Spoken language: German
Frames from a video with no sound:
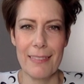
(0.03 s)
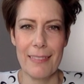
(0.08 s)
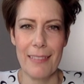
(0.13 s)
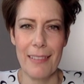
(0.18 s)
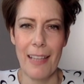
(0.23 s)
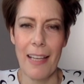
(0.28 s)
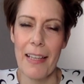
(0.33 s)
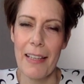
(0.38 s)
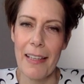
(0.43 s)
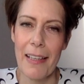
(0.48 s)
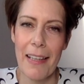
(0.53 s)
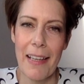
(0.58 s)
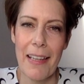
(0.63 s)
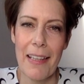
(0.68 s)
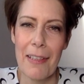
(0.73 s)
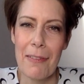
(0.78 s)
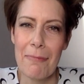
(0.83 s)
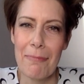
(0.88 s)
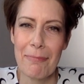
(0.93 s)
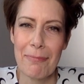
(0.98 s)
Hey,
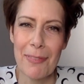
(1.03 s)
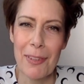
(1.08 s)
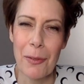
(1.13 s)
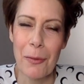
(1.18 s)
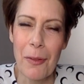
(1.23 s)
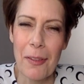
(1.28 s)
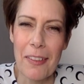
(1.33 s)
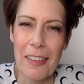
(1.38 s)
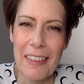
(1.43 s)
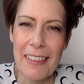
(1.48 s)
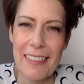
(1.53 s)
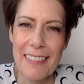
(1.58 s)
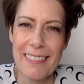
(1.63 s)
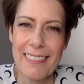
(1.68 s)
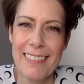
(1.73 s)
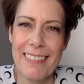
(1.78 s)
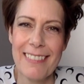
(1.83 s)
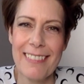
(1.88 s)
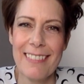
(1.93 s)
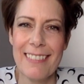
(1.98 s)
hey, grüß dich.
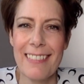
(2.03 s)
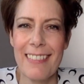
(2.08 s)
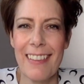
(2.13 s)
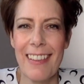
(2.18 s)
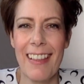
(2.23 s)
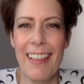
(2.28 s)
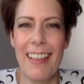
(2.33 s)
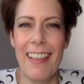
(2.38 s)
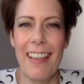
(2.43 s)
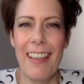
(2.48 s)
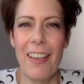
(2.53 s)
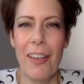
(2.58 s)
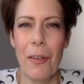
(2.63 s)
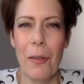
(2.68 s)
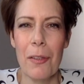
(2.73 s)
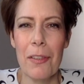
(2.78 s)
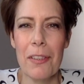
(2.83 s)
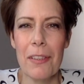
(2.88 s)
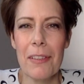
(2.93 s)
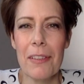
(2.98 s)

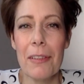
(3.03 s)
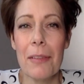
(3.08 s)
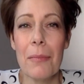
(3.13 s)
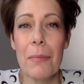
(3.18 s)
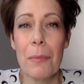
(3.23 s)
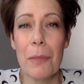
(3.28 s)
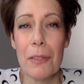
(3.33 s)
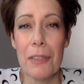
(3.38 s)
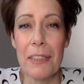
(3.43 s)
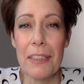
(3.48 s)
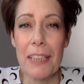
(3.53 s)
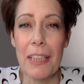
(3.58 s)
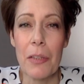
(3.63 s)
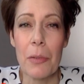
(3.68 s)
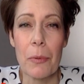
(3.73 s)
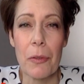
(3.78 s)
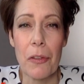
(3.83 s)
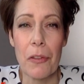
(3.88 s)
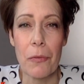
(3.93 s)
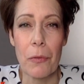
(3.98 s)
Heute möchte ich gerne über
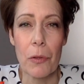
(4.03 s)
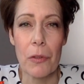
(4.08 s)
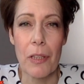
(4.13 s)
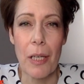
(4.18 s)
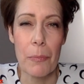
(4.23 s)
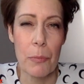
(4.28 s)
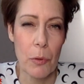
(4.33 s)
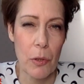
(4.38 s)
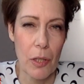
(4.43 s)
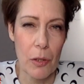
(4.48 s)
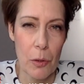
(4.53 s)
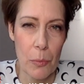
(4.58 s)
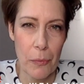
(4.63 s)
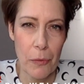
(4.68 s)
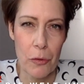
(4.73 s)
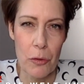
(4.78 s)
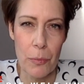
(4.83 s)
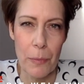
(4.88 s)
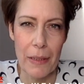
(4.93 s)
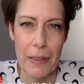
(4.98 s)
das Wort Apokalypse
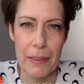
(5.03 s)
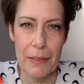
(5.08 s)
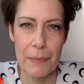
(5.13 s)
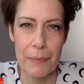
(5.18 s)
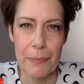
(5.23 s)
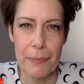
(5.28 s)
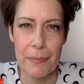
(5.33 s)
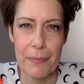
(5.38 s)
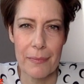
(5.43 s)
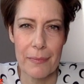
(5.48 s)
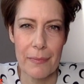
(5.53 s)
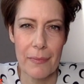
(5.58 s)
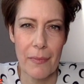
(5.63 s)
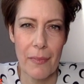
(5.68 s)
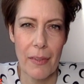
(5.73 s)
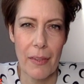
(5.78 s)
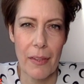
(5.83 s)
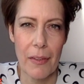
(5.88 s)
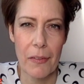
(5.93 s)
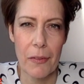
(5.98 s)
sprechen.
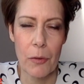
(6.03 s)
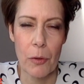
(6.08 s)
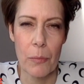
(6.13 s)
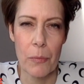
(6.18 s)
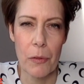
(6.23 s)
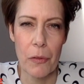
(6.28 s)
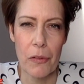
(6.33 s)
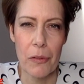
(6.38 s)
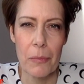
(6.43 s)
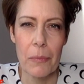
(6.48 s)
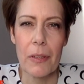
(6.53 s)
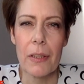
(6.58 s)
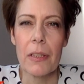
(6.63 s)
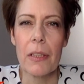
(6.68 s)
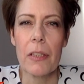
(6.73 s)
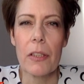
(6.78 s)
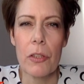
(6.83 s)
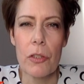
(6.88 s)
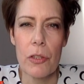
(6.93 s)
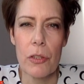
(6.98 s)
Das kommt aus dem
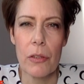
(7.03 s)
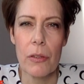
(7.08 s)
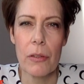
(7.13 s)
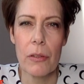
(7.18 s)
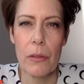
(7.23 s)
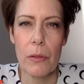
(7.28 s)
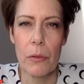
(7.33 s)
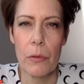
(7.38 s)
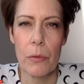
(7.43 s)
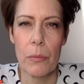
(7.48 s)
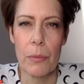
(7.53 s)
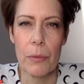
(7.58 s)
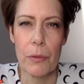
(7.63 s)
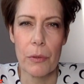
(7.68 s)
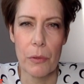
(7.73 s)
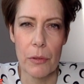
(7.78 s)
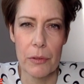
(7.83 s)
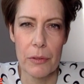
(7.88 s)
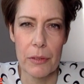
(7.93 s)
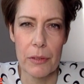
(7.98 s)
Griechischen und
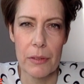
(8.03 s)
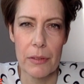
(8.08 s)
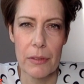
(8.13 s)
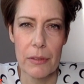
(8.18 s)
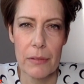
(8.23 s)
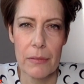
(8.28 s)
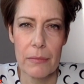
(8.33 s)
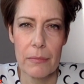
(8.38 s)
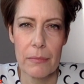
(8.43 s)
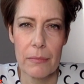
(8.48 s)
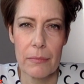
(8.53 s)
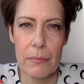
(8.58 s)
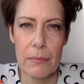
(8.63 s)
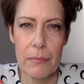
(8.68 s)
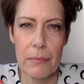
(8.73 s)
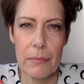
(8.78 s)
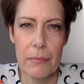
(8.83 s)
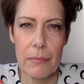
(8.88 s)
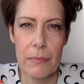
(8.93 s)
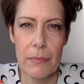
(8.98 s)
bedeutet
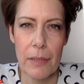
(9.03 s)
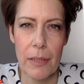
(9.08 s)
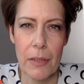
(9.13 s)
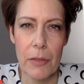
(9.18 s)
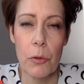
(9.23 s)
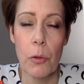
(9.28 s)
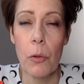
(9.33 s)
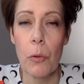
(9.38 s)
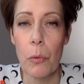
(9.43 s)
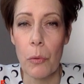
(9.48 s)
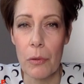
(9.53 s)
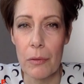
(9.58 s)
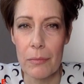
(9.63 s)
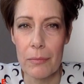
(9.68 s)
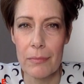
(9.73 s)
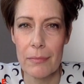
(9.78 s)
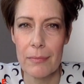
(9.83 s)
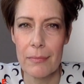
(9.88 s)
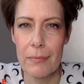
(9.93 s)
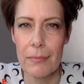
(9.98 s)
Enthüllung,
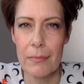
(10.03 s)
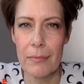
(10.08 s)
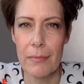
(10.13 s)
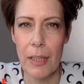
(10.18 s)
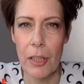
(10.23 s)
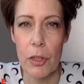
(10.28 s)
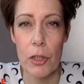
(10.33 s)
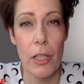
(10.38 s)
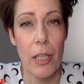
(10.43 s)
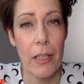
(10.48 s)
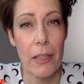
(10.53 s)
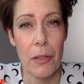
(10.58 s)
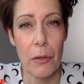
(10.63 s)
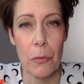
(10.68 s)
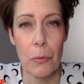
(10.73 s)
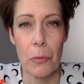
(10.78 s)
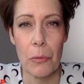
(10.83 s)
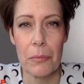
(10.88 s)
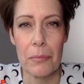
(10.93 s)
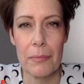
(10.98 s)

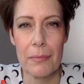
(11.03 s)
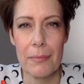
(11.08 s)
Entschleierung.